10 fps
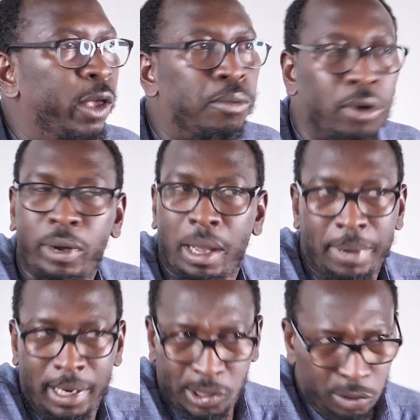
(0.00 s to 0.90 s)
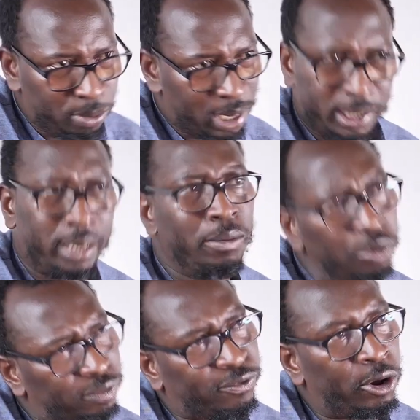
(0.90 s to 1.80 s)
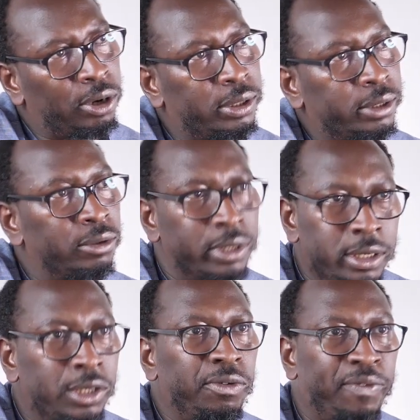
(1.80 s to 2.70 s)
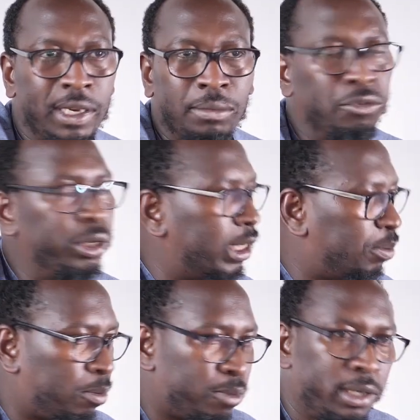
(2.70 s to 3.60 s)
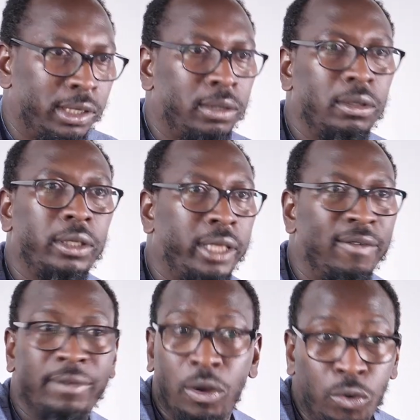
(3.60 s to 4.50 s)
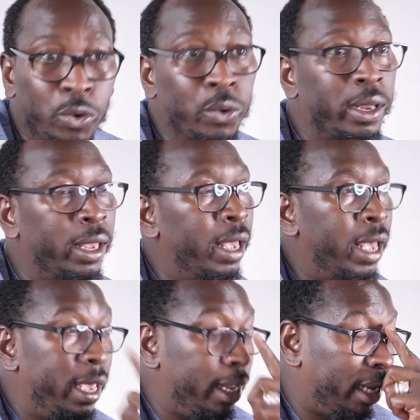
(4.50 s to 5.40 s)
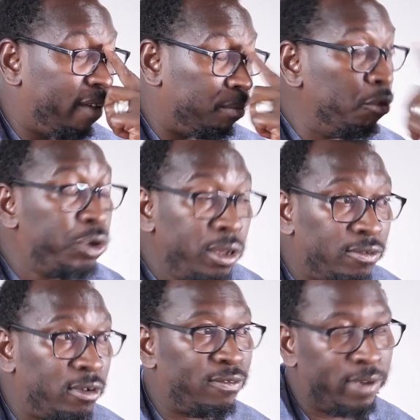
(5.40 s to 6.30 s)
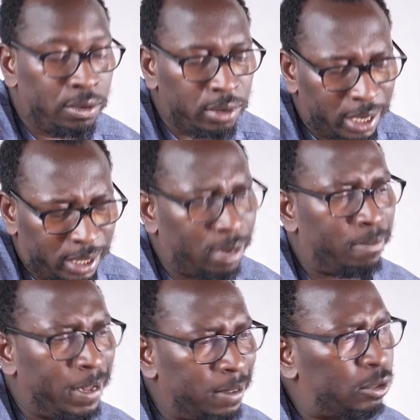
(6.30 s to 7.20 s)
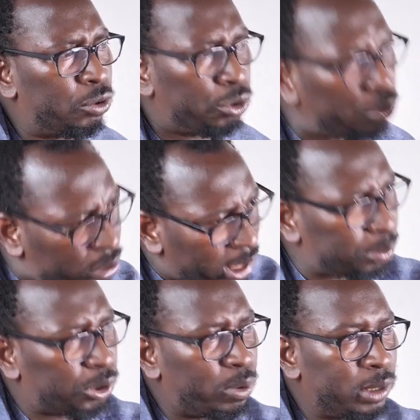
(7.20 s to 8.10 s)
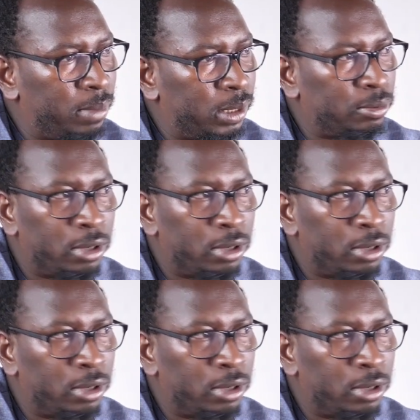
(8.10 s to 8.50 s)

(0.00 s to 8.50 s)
E o Bloco aparece com uma agenda muito forte no início, fez muitas propostas, teve na rua e teve muito envolvido diretamente junto das pessoas mesmo.